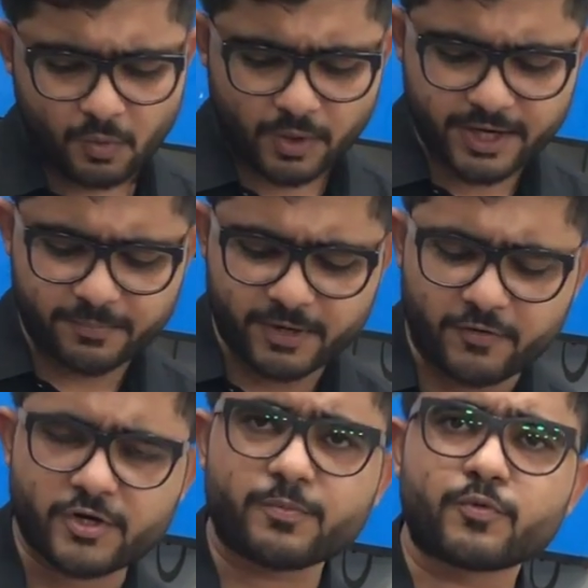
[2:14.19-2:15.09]
वरना मैं
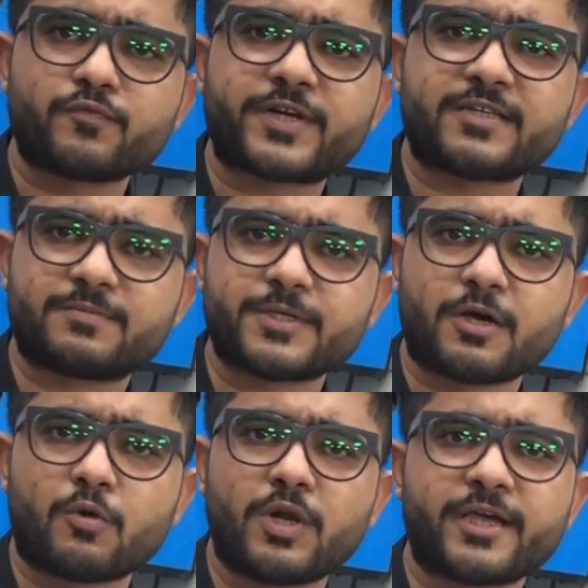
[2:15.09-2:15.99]
वाटर प्रूफ टेस्ट भी
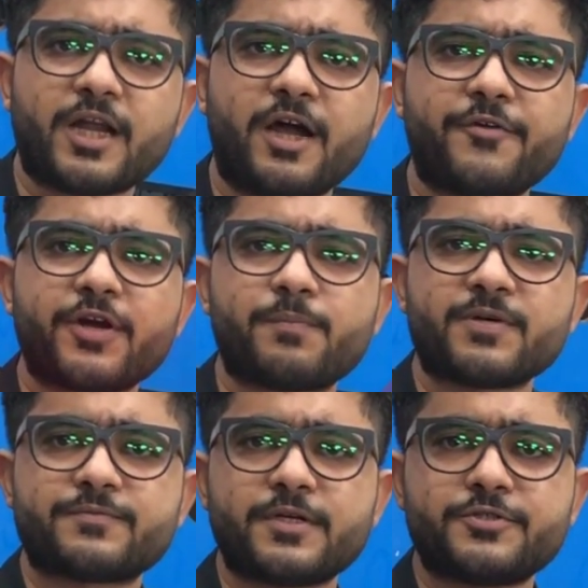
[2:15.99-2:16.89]
करूँ लेकिन हंड्रेड
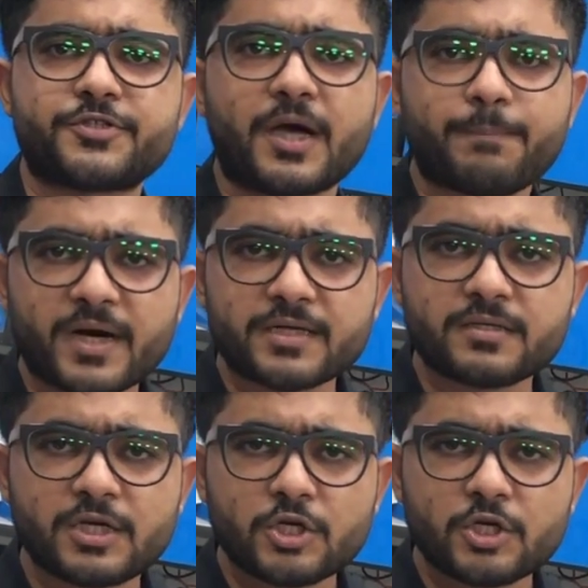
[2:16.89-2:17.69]
परसेंट जापान